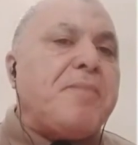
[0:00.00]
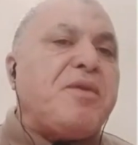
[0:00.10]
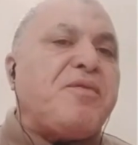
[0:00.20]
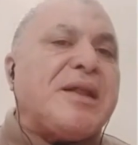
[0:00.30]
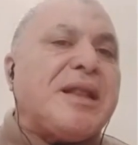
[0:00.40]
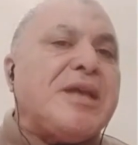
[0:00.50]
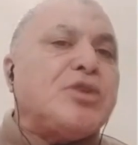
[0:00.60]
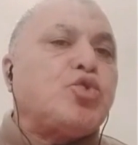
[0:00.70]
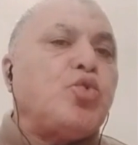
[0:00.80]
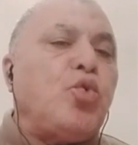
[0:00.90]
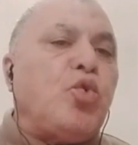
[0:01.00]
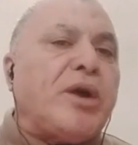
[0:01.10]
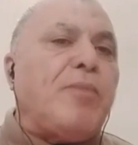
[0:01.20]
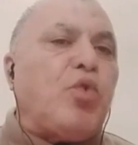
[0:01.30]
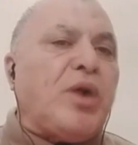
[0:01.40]
بفضل
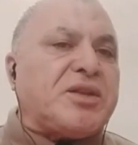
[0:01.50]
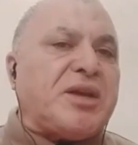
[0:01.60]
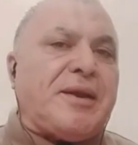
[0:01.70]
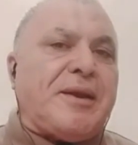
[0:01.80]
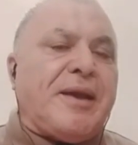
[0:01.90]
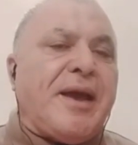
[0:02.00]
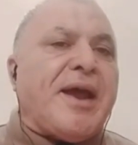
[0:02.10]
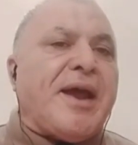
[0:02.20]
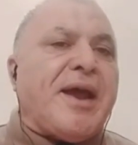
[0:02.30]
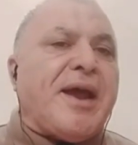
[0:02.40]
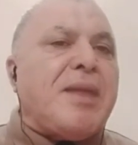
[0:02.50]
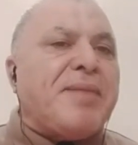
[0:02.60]
سلوك المواطنين راه